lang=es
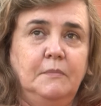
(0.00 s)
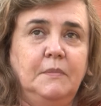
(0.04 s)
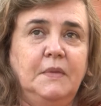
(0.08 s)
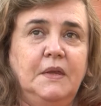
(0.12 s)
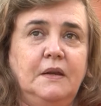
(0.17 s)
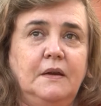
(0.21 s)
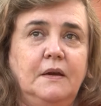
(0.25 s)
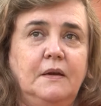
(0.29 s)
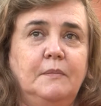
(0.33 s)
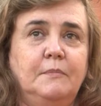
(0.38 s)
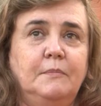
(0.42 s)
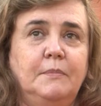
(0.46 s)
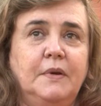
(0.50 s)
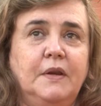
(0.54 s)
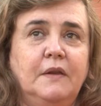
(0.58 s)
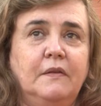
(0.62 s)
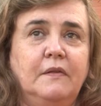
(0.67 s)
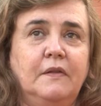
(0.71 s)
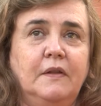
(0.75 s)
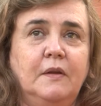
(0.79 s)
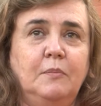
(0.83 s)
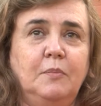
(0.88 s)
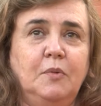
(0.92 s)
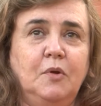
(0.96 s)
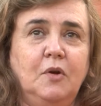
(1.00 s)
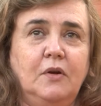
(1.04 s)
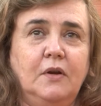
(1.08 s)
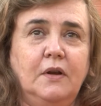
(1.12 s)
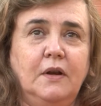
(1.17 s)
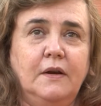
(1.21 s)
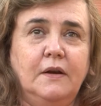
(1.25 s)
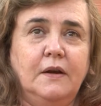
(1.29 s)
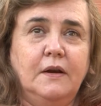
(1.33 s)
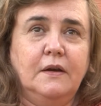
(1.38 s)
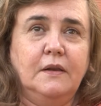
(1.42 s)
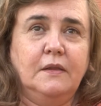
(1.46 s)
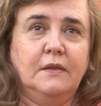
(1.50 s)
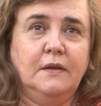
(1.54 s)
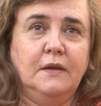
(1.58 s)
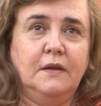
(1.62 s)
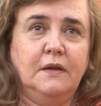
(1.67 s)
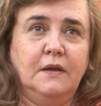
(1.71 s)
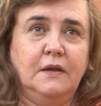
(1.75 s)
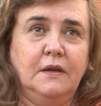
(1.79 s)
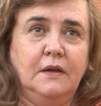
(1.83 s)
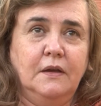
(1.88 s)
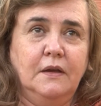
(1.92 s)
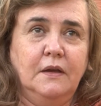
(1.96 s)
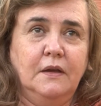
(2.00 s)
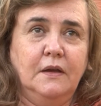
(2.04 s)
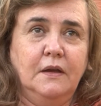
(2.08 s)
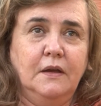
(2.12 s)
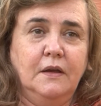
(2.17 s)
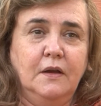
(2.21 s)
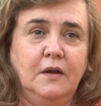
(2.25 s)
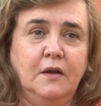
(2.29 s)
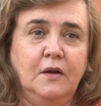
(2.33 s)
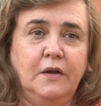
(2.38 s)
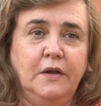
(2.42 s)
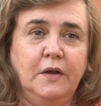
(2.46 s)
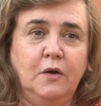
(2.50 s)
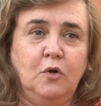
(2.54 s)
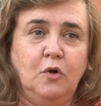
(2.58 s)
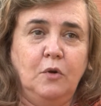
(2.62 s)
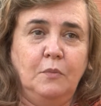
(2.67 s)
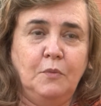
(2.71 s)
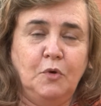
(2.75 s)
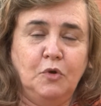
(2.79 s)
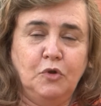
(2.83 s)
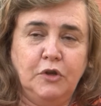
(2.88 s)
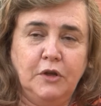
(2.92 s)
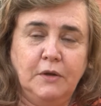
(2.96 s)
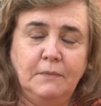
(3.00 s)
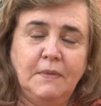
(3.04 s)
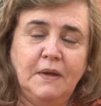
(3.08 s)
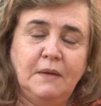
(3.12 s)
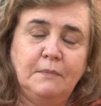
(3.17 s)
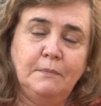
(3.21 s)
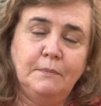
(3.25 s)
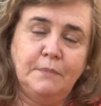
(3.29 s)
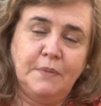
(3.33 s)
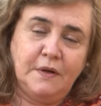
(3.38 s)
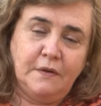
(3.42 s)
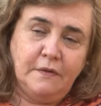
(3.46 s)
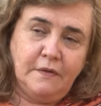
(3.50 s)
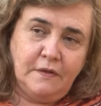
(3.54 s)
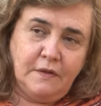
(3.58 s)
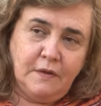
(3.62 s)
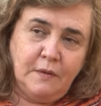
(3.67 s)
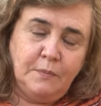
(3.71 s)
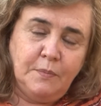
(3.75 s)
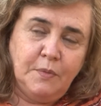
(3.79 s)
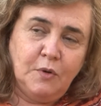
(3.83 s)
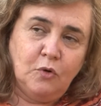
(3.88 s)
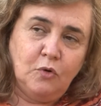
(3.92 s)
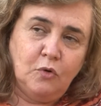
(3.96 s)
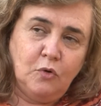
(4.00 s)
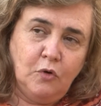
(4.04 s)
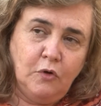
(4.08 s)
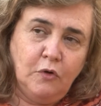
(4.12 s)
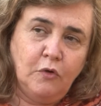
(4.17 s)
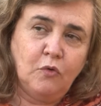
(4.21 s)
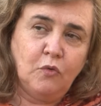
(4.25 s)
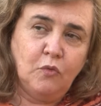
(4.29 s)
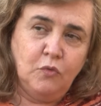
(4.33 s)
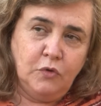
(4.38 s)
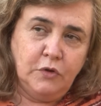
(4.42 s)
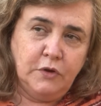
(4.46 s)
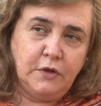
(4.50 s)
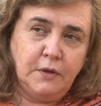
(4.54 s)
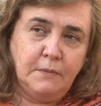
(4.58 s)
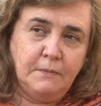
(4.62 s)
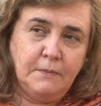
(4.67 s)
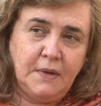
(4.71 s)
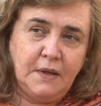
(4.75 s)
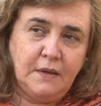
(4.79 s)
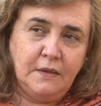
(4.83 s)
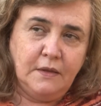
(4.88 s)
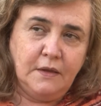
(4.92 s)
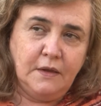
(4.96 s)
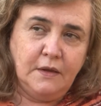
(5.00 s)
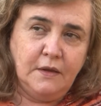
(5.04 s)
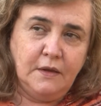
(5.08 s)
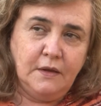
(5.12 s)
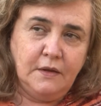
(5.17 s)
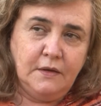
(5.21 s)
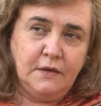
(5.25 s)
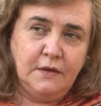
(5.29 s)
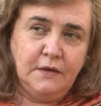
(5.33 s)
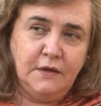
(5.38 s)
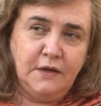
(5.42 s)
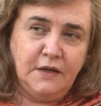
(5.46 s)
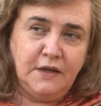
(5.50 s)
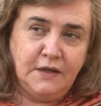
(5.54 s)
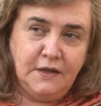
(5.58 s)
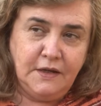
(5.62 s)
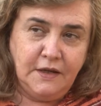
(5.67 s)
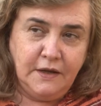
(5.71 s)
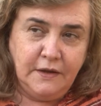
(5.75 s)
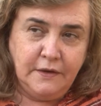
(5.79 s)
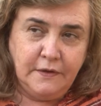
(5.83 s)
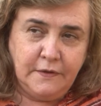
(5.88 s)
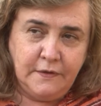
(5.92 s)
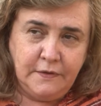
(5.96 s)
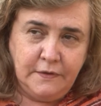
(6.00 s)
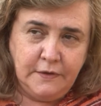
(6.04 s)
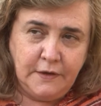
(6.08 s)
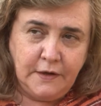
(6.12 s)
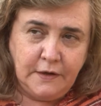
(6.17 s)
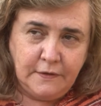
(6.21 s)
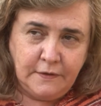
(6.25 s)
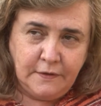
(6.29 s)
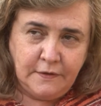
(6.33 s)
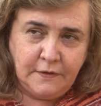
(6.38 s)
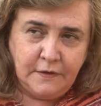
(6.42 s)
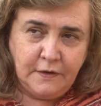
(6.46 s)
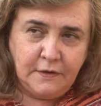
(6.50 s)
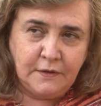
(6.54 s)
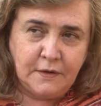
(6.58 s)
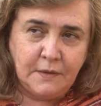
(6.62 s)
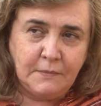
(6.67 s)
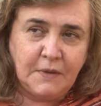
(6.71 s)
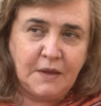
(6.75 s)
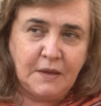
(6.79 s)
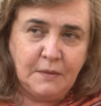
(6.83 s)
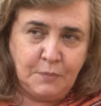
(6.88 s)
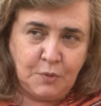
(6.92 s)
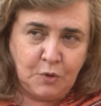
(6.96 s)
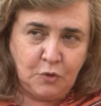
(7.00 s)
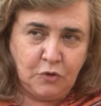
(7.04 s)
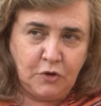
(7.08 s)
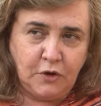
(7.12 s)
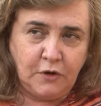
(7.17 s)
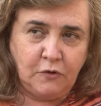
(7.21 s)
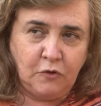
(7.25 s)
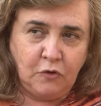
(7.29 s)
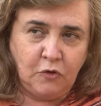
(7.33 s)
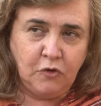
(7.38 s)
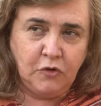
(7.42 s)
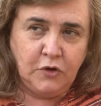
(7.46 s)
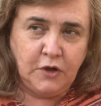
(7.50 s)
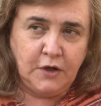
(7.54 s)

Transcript: mira, en principio aclararte que, como tema, en principio no es un tema de niñez, del sistema de protección